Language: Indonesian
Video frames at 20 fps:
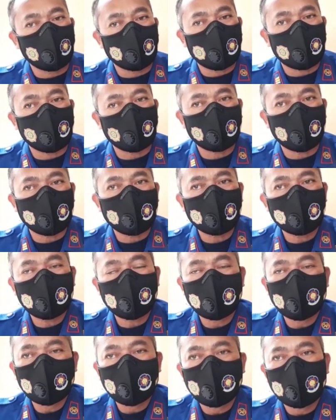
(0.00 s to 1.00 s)
bekantan
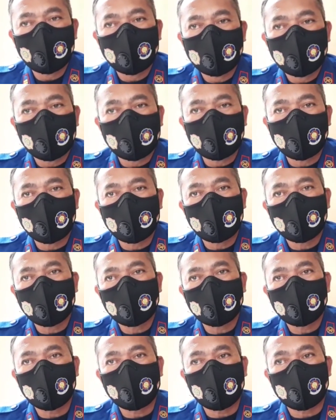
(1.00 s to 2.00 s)

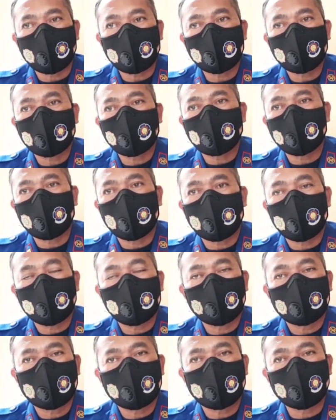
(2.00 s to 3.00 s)
ini kemarin sudah
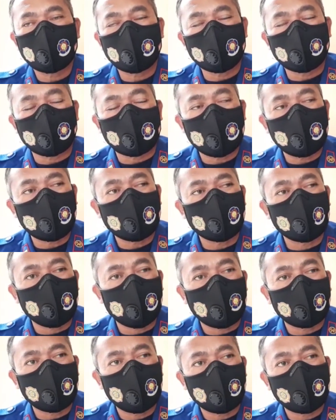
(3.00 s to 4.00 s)
untuk kera yang
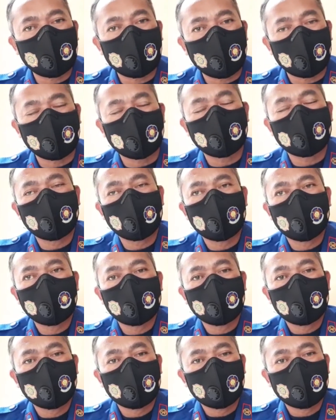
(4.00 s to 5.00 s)
dua hari yang lalu
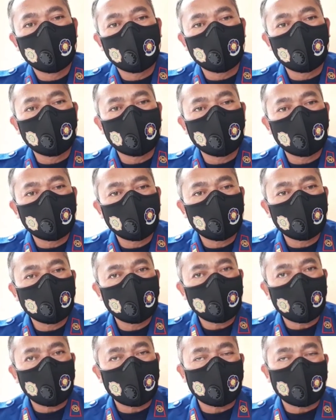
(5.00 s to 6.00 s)
itu
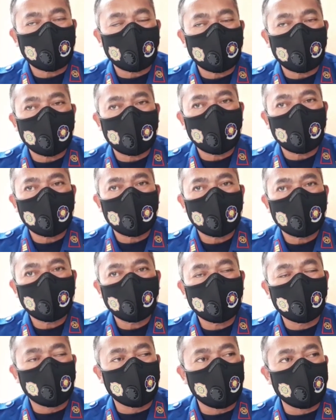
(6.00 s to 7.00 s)
ada kera
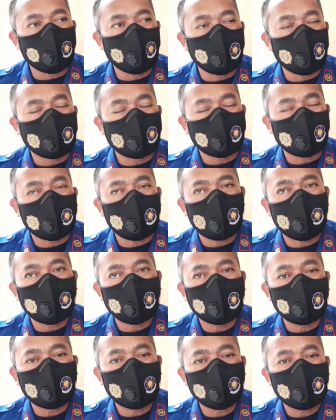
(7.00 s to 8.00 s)
segerombolan
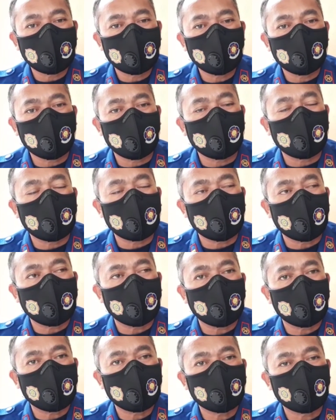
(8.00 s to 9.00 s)
kera di
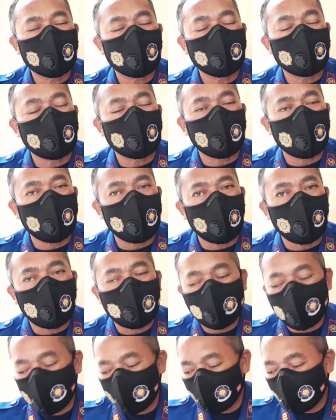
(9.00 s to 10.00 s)
wilayah jembatan Bongkok
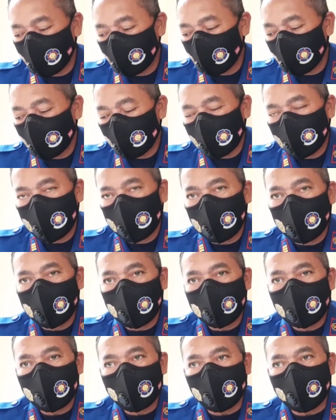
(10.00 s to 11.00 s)

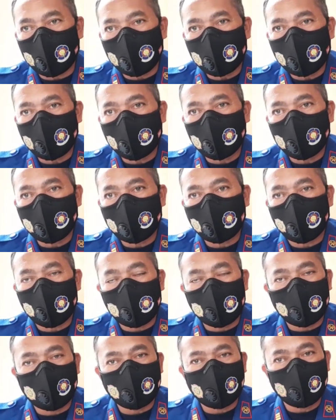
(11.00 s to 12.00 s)
tepatnya di
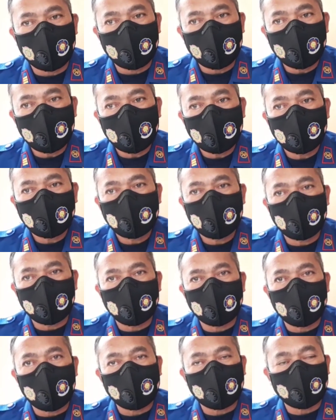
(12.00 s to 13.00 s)
sekolah SD
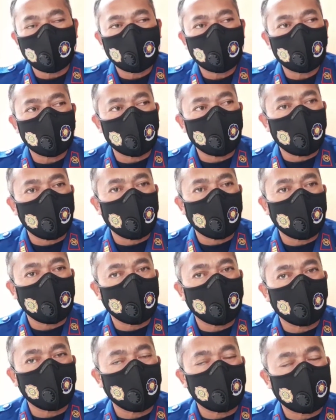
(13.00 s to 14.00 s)
itu di atas
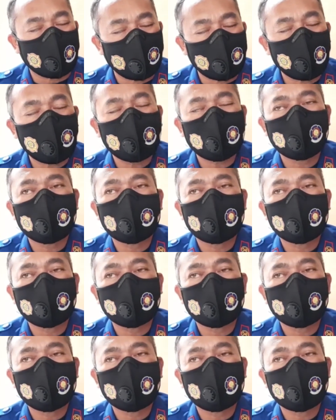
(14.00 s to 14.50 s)
semua warga